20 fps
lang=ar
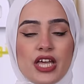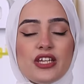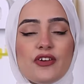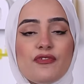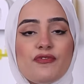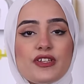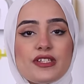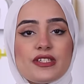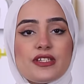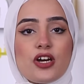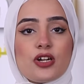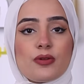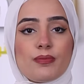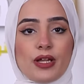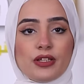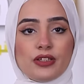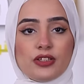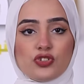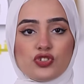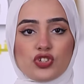نفذنا
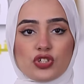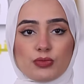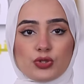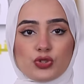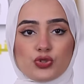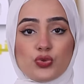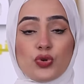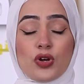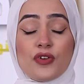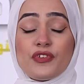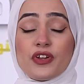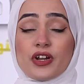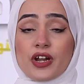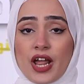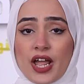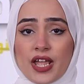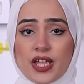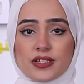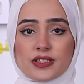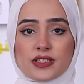14 مشروع في
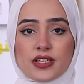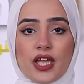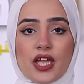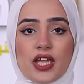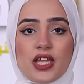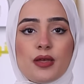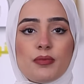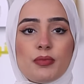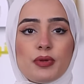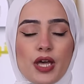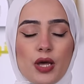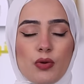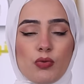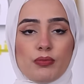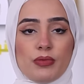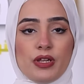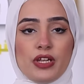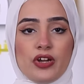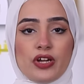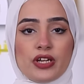الرعاية الصحية بنحو
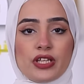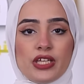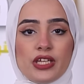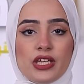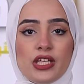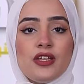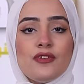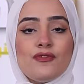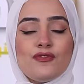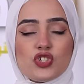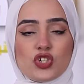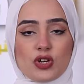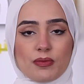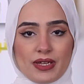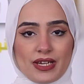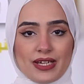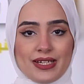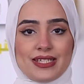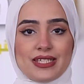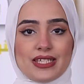مليار جنيه في
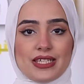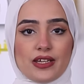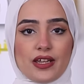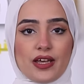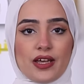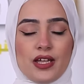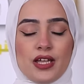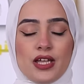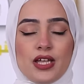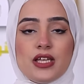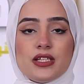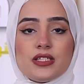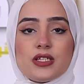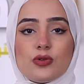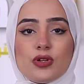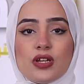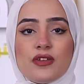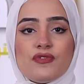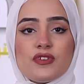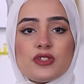شمال سيناء
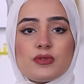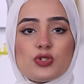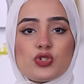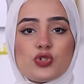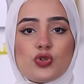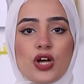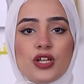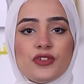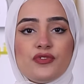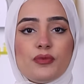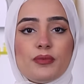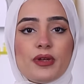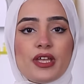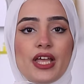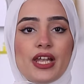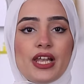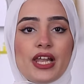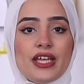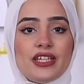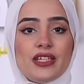سننفذ مشروعات في
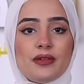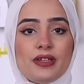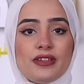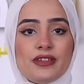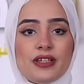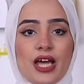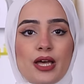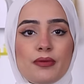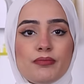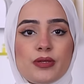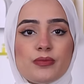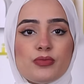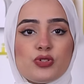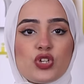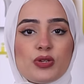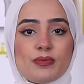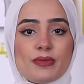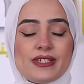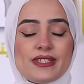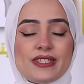مجال الخدمات العامة
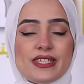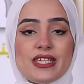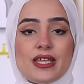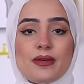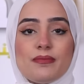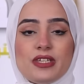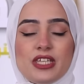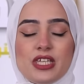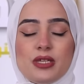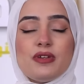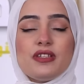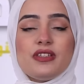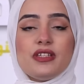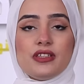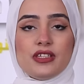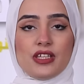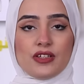بشمال سيناء بقيمة